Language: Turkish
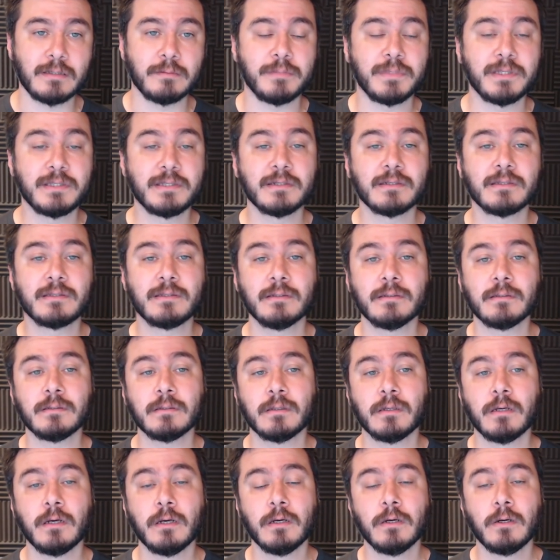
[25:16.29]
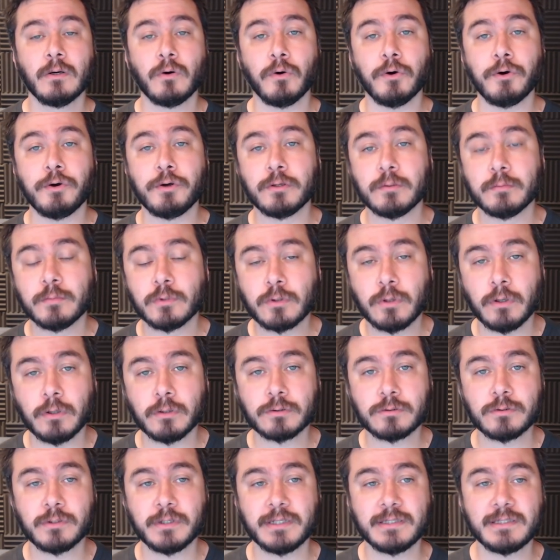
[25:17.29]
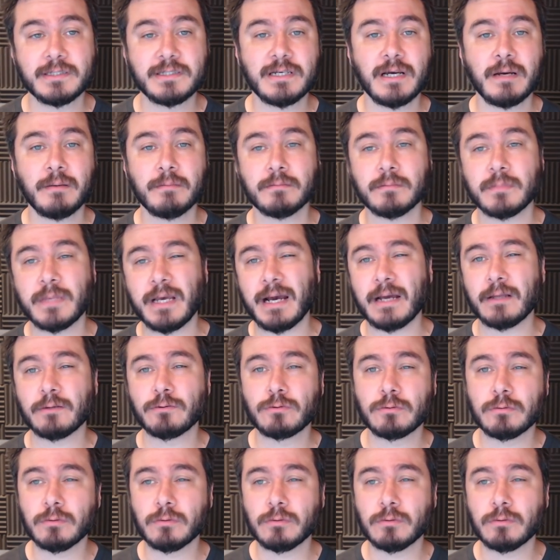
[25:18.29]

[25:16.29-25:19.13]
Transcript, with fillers: Middleton oyunumu kontrol edeceğim yani